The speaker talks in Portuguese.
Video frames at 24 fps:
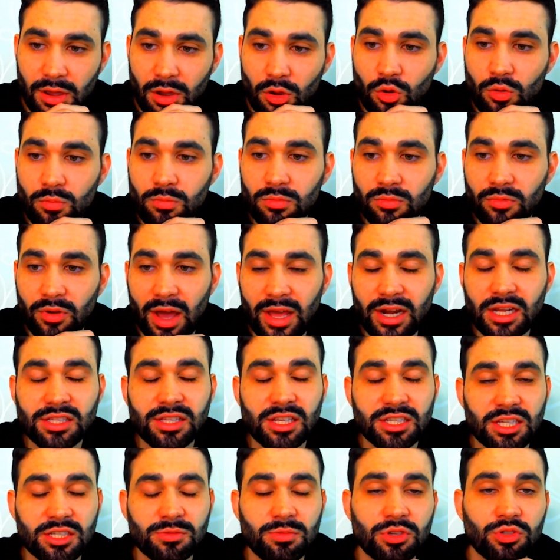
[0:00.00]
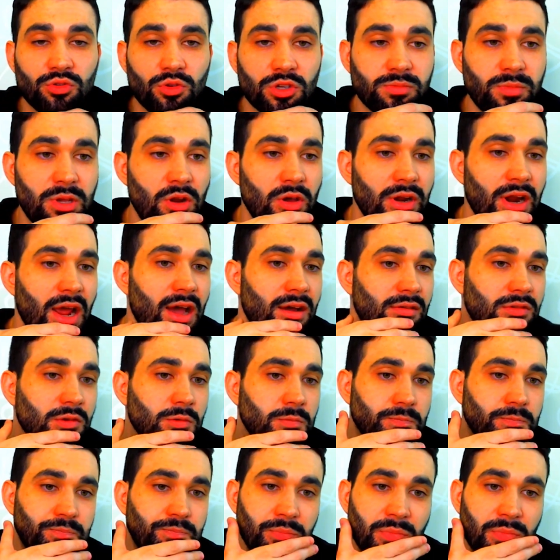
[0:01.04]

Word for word: Algum, várias dessas pessoas melhoravam.